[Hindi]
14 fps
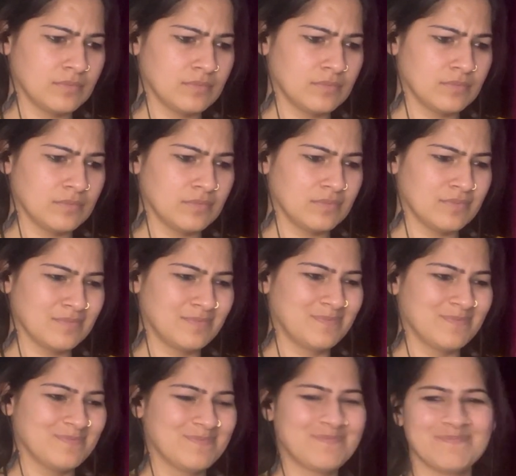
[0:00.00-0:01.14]
बाप
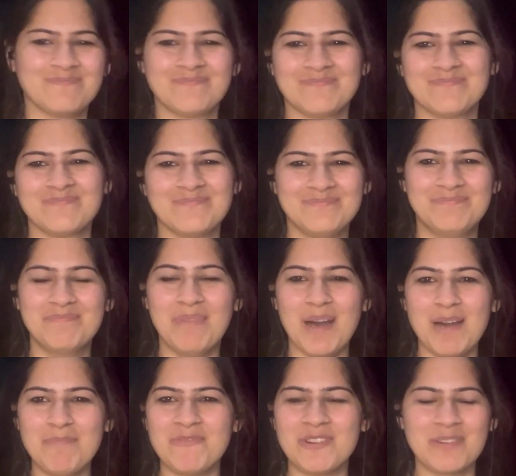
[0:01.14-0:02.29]

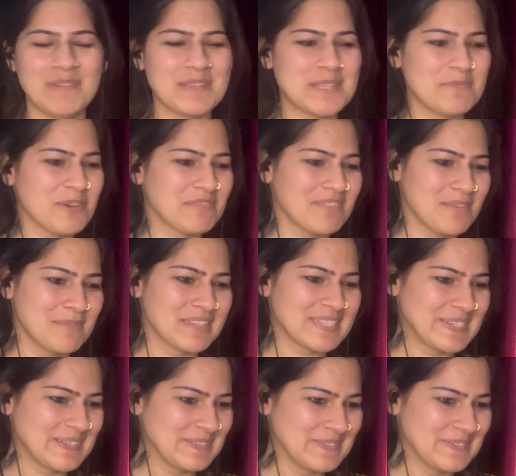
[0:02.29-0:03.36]
बाप वर्ड वैसे बहुत फेमस है